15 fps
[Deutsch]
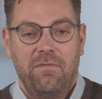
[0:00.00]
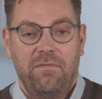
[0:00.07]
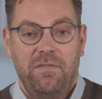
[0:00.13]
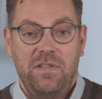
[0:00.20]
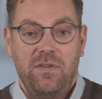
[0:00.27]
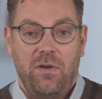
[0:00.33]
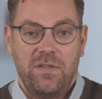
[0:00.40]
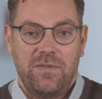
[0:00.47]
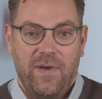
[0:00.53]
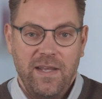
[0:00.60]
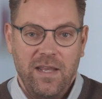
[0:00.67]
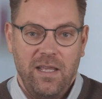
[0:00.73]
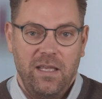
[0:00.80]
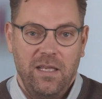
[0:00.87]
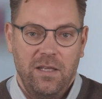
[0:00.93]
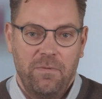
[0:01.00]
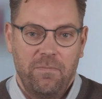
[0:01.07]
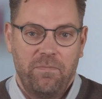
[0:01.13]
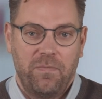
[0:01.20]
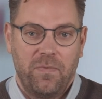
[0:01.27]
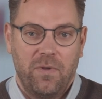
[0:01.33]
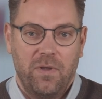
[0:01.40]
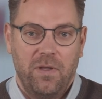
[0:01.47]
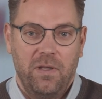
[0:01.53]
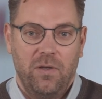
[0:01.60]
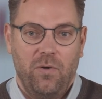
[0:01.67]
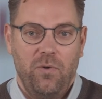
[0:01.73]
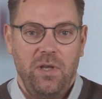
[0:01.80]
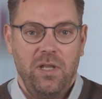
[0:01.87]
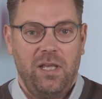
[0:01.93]
wie soll es weitergehen?
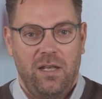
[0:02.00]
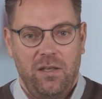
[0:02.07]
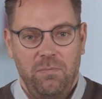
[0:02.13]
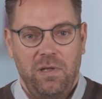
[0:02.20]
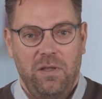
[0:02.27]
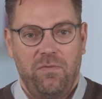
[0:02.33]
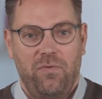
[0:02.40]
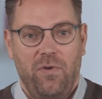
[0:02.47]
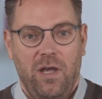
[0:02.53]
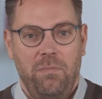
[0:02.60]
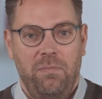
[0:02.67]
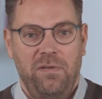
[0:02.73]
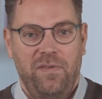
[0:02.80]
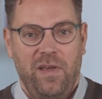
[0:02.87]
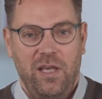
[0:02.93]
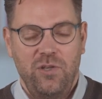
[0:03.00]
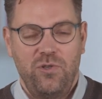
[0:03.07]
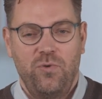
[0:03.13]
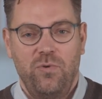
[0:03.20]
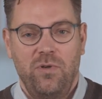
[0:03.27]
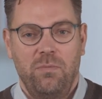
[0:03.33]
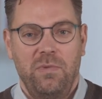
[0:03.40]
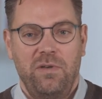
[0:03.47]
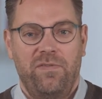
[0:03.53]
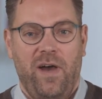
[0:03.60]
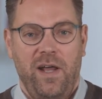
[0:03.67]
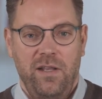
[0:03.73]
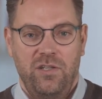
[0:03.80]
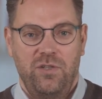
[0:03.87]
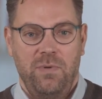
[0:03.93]
Äh, und ich hatte mich für ein BWL-Studium mit
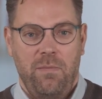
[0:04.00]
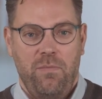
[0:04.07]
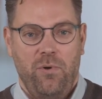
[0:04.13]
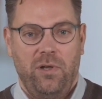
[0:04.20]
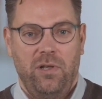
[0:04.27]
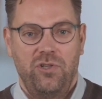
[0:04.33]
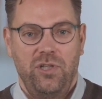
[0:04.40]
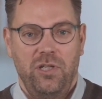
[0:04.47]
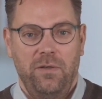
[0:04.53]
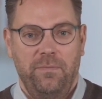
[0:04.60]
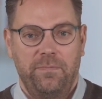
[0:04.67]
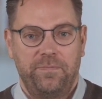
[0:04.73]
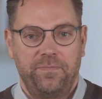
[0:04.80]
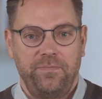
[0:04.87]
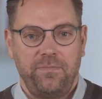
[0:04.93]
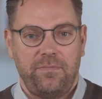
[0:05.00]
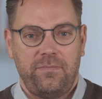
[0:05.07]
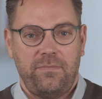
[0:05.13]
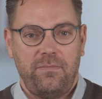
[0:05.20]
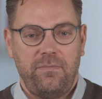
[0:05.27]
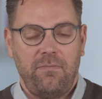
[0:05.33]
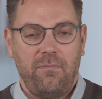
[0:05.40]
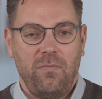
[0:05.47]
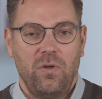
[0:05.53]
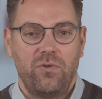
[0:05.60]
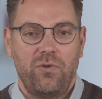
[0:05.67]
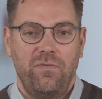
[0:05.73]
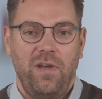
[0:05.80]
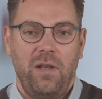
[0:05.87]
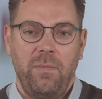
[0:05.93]
Finance-Schwerpunkt entschieden.
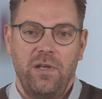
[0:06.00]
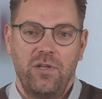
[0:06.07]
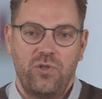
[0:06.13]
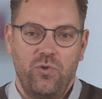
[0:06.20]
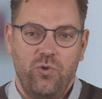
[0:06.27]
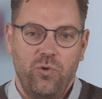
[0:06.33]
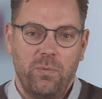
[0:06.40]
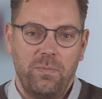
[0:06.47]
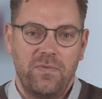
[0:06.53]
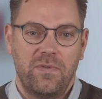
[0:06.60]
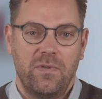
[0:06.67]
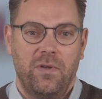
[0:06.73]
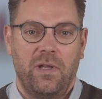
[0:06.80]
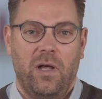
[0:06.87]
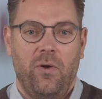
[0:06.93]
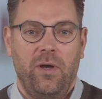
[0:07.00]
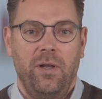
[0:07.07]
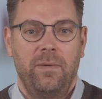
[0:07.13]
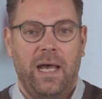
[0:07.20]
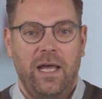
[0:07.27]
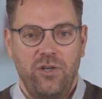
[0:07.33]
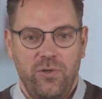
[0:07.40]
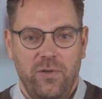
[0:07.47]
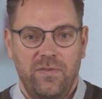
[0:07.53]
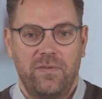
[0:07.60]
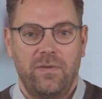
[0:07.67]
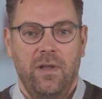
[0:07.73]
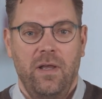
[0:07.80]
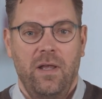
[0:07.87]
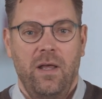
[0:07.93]
Schon während meines Studiums und auch im
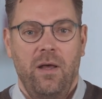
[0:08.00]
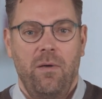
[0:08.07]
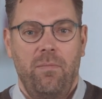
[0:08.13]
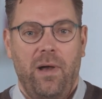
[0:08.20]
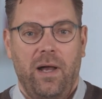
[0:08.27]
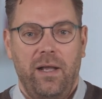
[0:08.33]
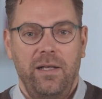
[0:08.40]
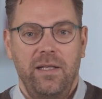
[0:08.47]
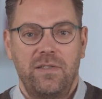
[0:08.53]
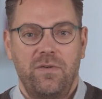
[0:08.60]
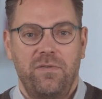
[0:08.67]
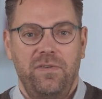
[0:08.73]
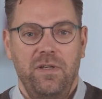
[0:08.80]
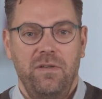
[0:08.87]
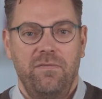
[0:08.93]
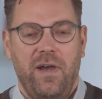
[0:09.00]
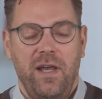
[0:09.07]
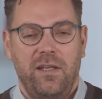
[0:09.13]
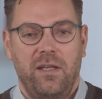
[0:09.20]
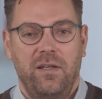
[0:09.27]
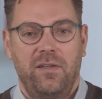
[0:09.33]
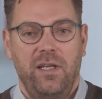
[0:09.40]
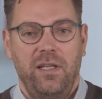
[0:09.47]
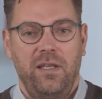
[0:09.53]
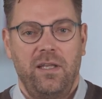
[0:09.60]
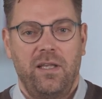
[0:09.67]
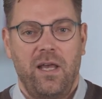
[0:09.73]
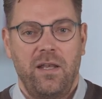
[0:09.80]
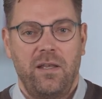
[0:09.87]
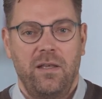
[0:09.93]
Anschluss parallel zu vielen weiteren
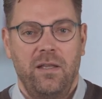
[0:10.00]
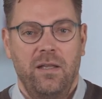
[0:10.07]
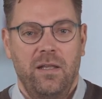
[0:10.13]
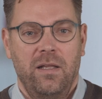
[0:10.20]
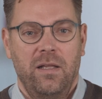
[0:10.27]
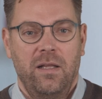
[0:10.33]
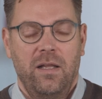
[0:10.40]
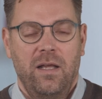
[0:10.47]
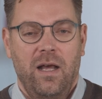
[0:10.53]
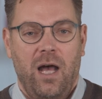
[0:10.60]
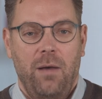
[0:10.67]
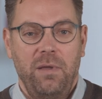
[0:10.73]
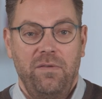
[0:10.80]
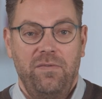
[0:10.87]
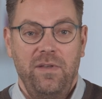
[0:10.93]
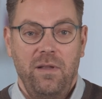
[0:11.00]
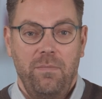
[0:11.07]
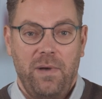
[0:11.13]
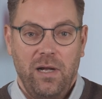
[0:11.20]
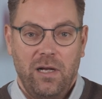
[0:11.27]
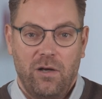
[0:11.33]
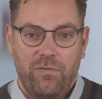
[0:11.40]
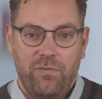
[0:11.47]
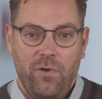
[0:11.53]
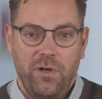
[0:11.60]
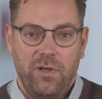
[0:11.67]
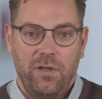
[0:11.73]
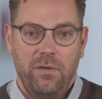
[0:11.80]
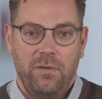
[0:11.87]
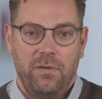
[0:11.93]
Tätigkeiten habe ich viele
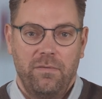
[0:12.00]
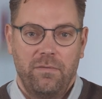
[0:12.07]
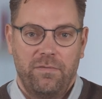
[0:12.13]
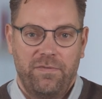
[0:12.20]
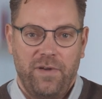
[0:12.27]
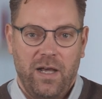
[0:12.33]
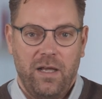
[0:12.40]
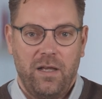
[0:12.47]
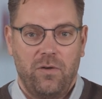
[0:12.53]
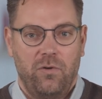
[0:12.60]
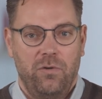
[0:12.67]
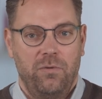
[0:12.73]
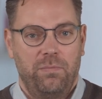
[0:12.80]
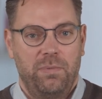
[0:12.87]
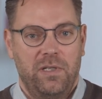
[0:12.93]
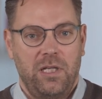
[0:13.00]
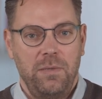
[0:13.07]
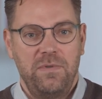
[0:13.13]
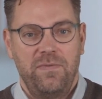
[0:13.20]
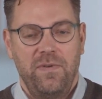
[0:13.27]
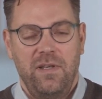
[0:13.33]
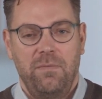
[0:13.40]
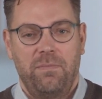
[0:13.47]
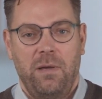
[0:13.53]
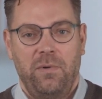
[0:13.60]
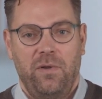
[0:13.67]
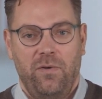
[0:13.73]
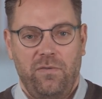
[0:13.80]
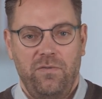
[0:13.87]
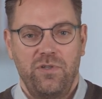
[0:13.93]
Bankkaufleute, Fach- und Betriebswirte
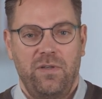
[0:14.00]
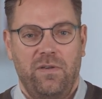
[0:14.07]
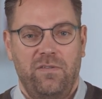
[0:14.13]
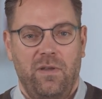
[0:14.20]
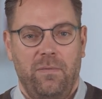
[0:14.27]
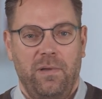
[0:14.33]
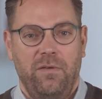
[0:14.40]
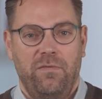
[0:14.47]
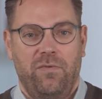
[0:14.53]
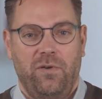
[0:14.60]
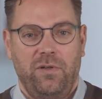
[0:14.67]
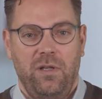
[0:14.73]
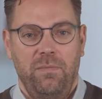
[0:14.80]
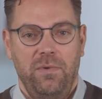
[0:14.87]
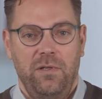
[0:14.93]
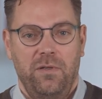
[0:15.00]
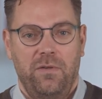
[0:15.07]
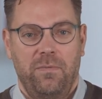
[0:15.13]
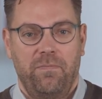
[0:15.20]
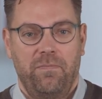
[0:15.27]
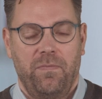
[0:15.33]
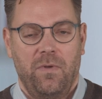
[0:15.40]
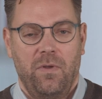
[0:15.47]
beim Genossenschaftsverband fortgebildet.